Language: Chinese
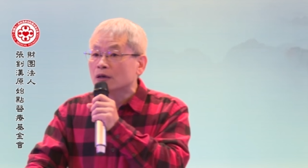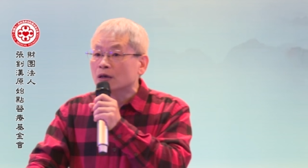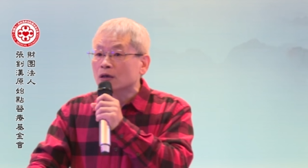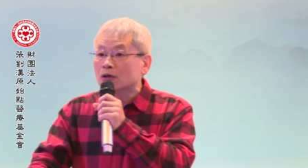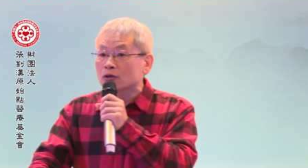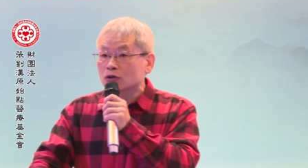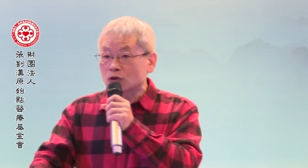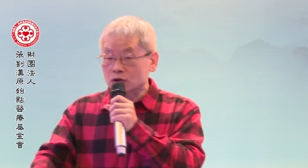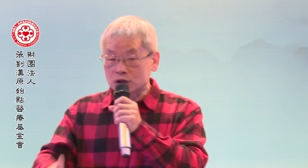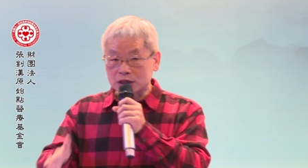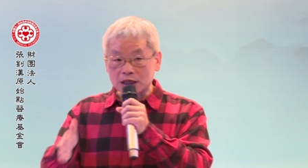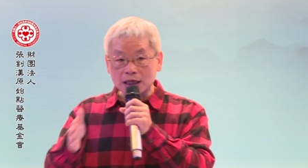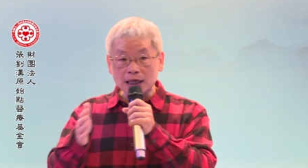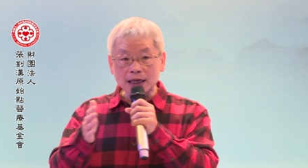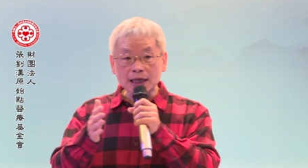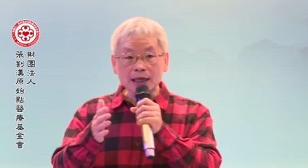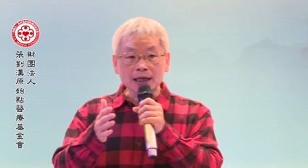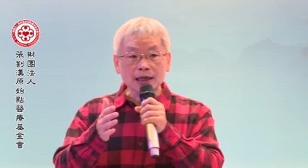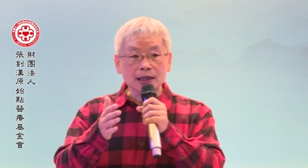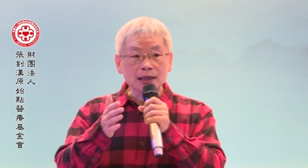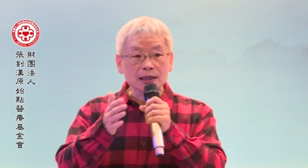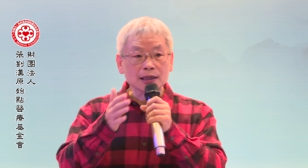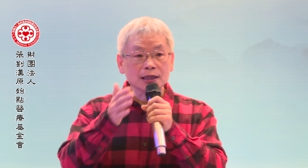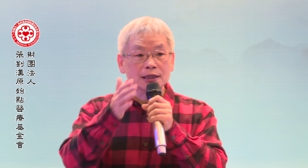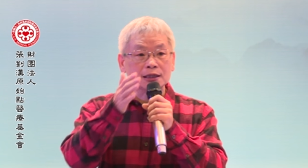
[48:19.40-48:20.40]
有
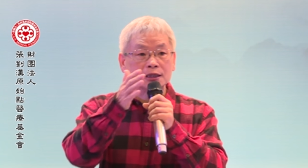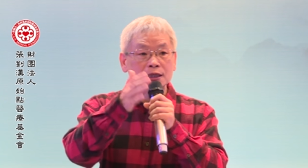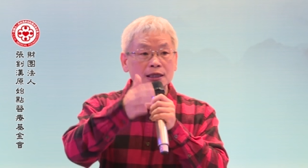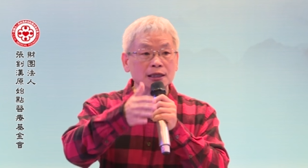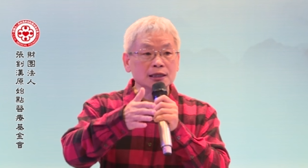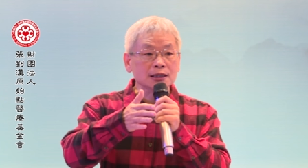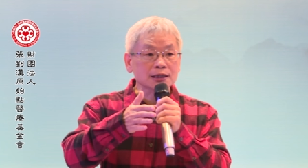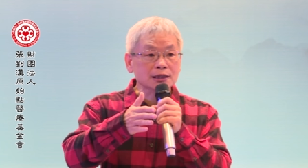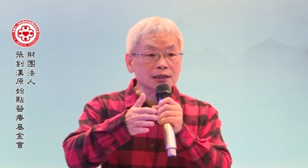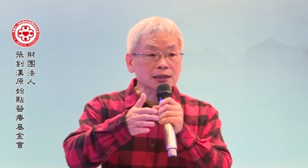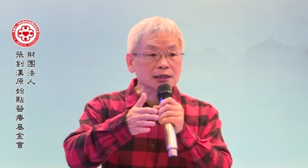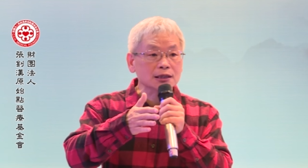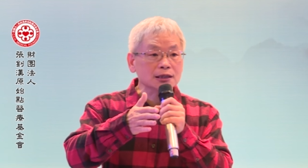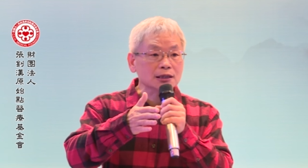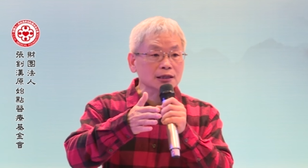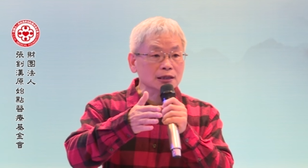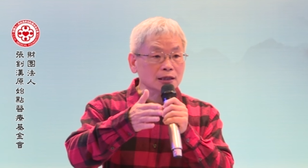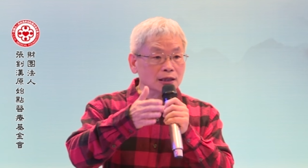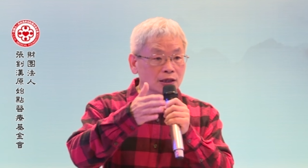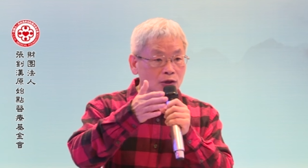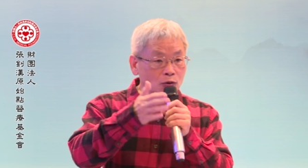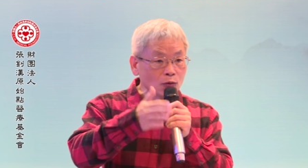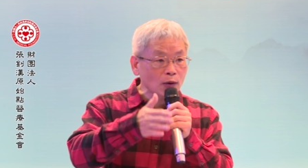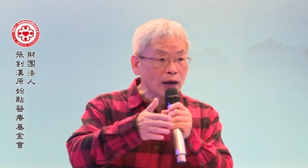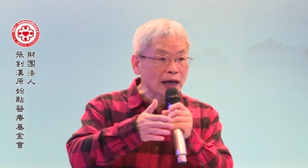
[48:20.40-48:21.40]
些一斤是
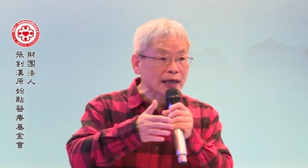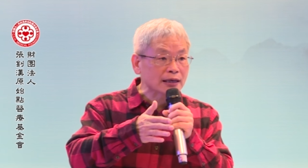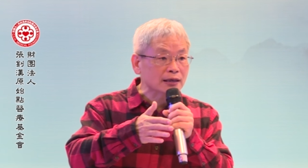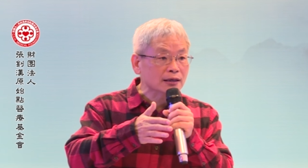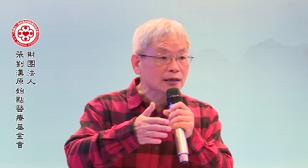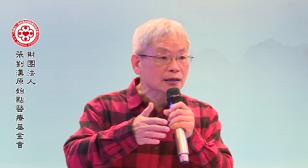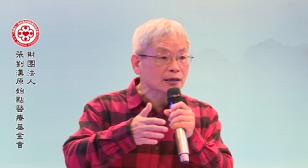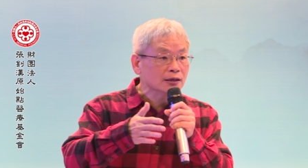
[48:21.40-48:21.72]
1万，